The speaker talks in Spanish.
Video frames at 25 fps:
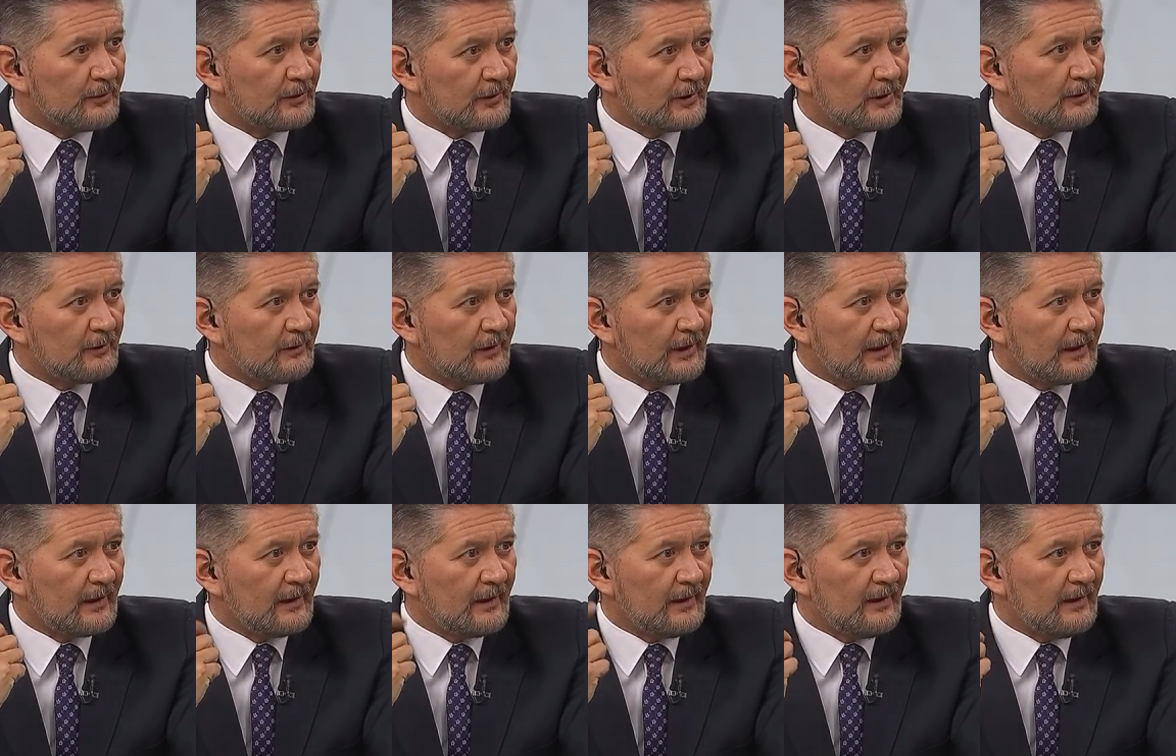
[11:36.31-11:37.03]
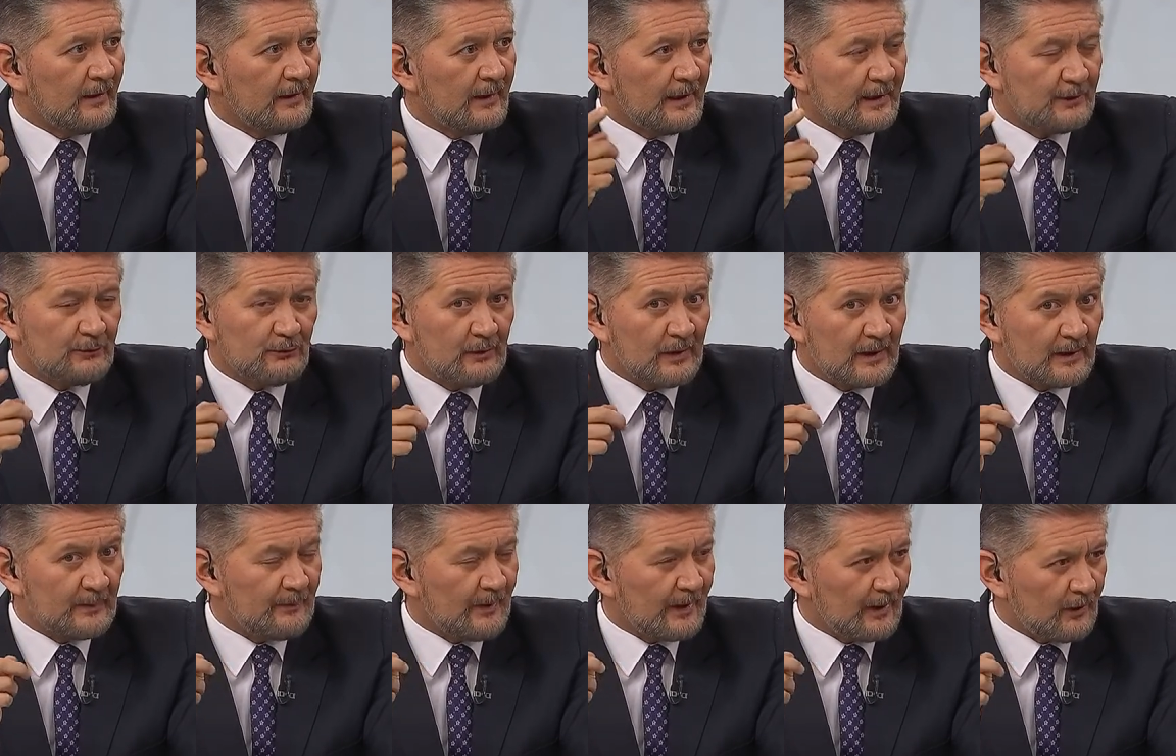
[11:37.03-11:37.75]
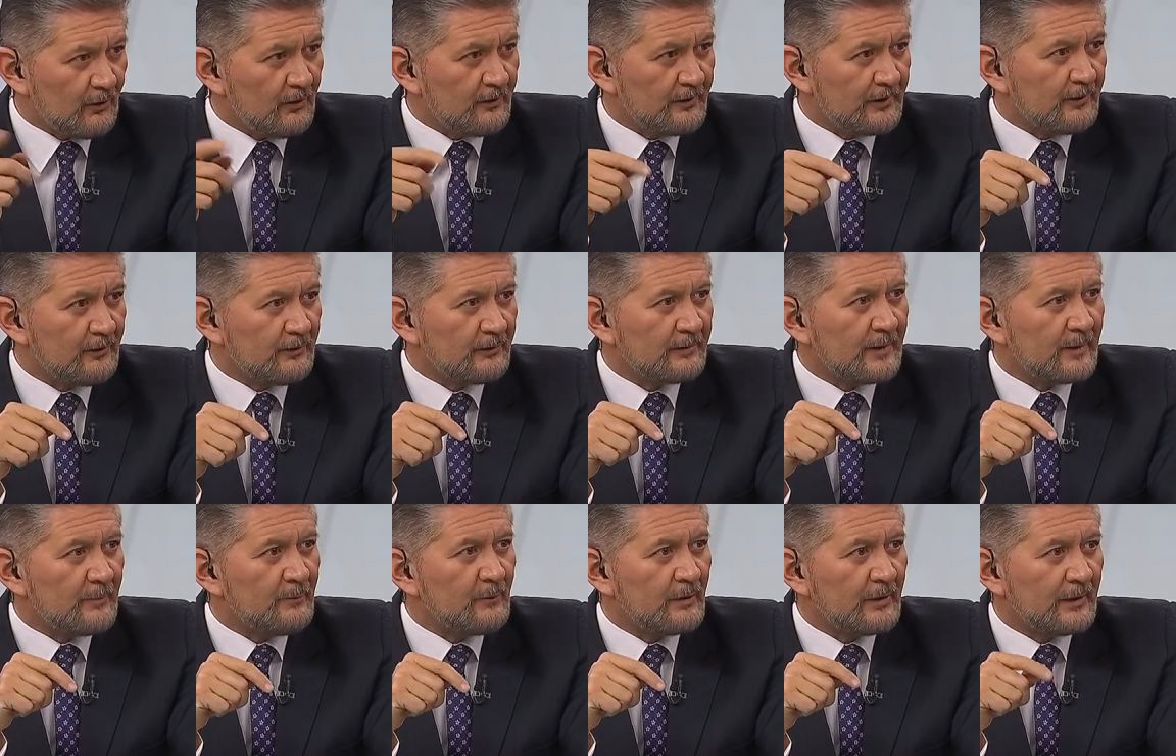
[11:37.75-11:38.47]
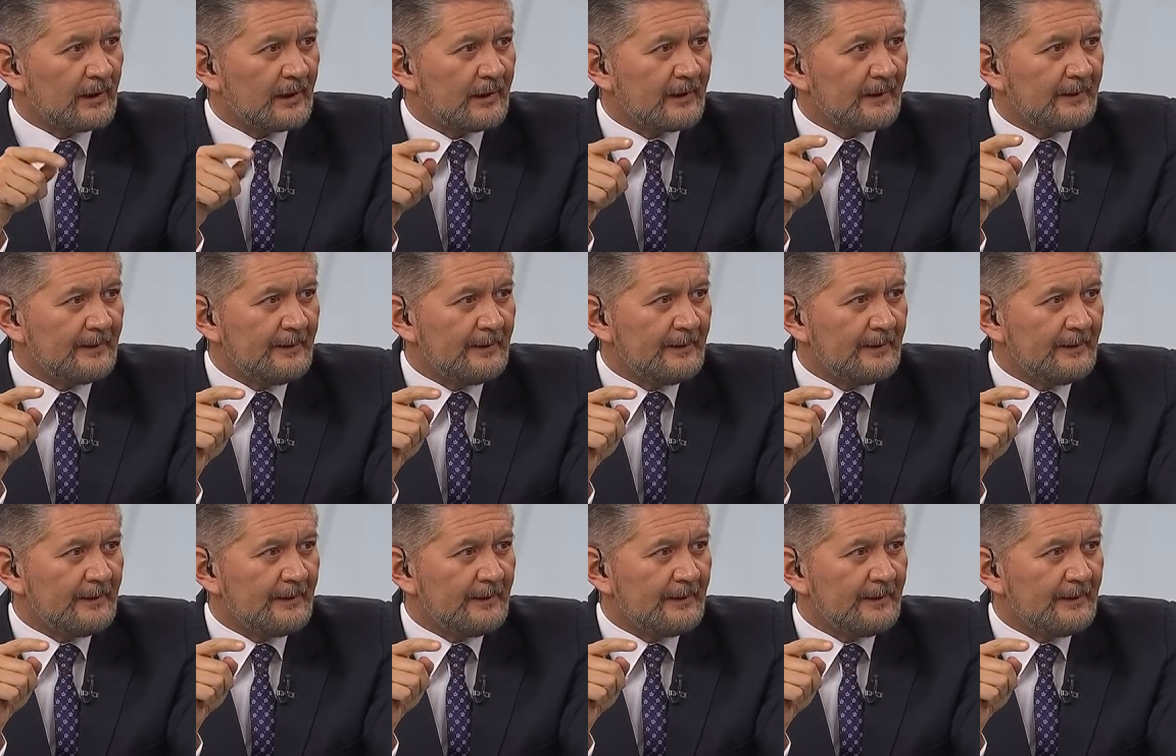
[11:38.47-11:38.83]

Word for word: Yo creo que es un espejo donde nos tenemos que